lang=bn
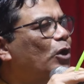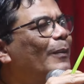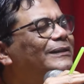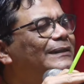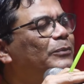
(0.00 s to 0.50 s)

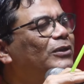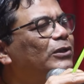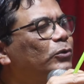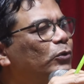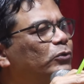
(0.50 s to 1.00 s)
সমাজের
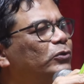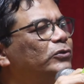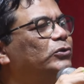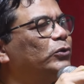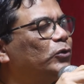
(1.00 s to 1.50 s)
মধ্যে নতুন
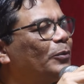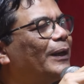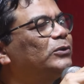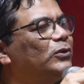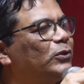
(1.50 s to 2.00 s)

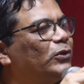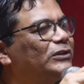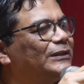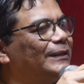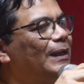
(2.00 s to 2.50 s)
সূত্রপাতগুলো
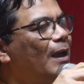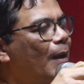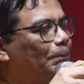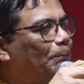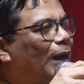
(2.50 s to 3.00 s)
ঘটছে
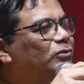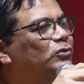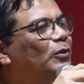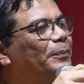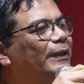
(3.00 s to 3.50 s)

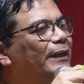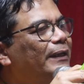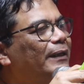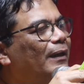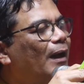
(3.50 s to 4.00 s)
বাস্তবকে
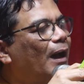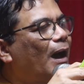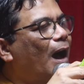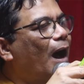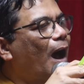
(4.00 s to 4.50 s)

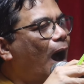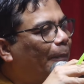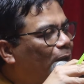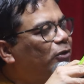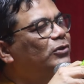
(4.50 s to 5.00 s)

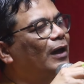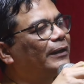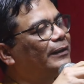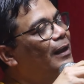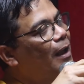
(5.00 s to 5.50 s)
আবাহন
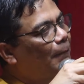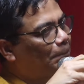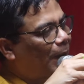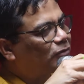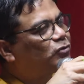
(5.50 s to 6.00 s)
করার
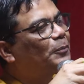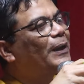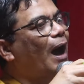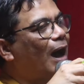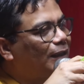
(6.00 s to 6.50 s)

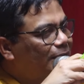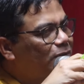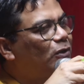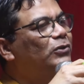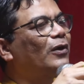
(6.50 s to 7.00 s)
বাস্তবকে
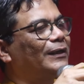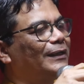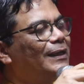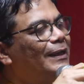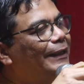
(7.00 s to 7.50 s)
আলিঙ্গন
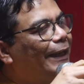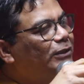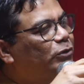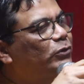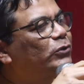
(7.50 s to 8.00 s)
করার
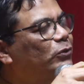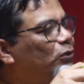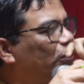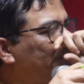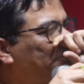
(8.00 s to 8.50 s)
এই
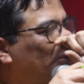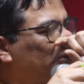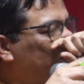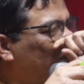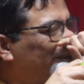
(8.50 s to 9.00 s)
সূত্রগুলোই
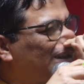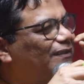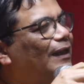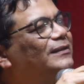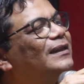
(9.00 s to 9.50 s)
প্রকৃত অর্থে
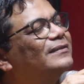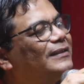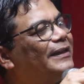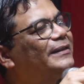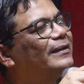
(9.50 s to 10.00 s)
সাজ্জাদ
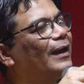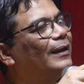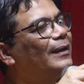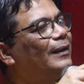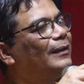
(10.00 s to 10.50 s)
জাহিররা
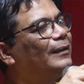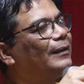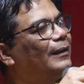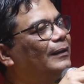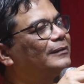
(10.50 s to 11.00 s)

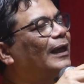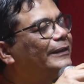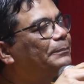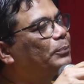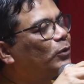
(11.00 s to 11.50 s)
তাদের